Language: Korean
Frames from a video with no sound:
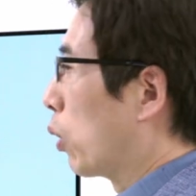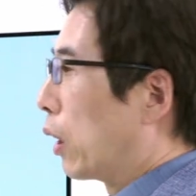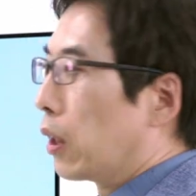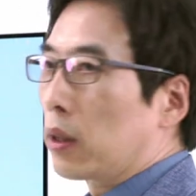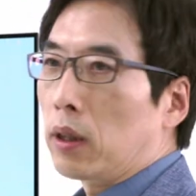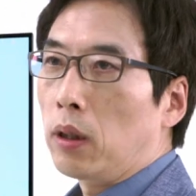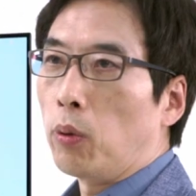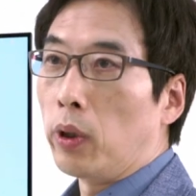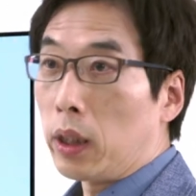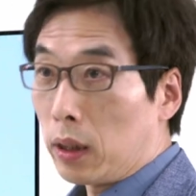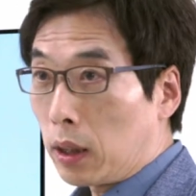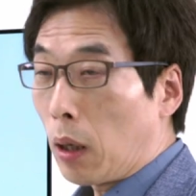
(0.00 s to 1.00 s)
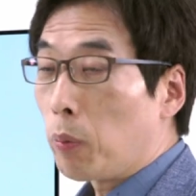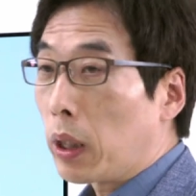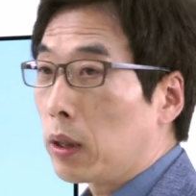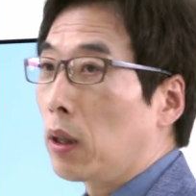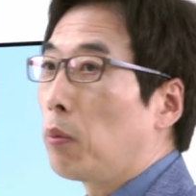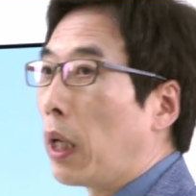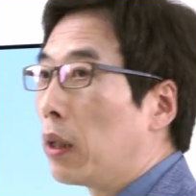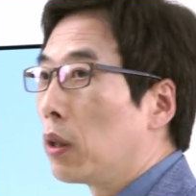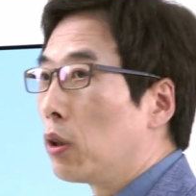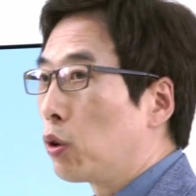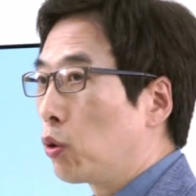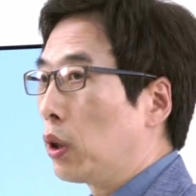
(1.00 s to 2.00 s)
통해서 원하는 단백질을
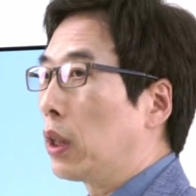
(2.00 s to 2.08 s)
만들 수